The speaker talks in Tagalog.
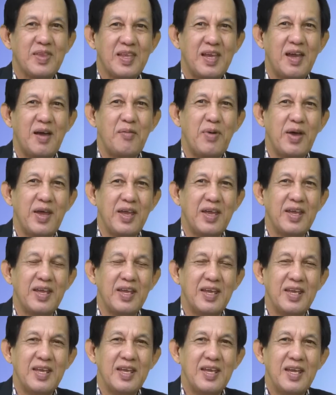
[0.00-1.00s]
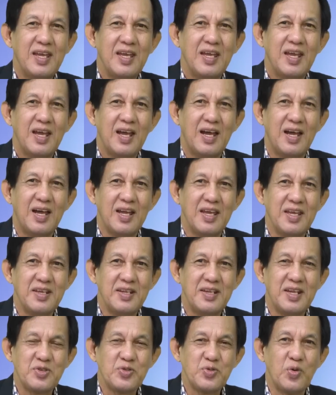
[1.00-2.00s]
nga may uh,
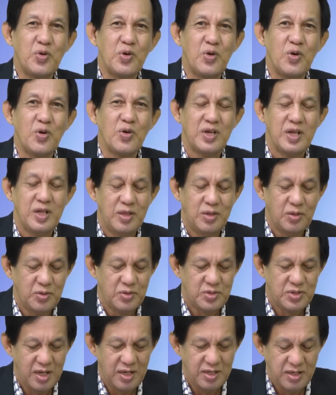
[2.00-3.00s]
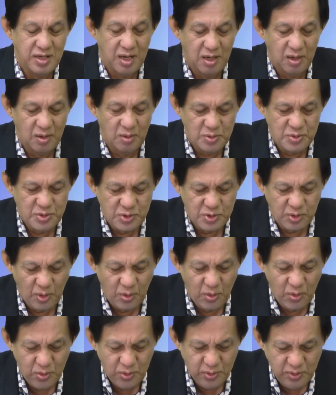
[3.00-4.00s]
inasunog dito sa
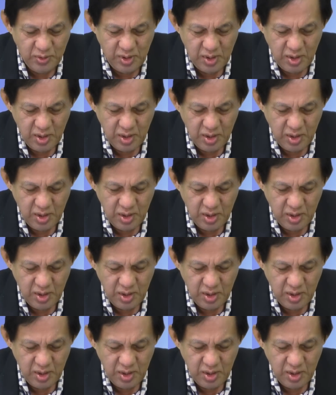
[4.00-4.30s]
Yellowstone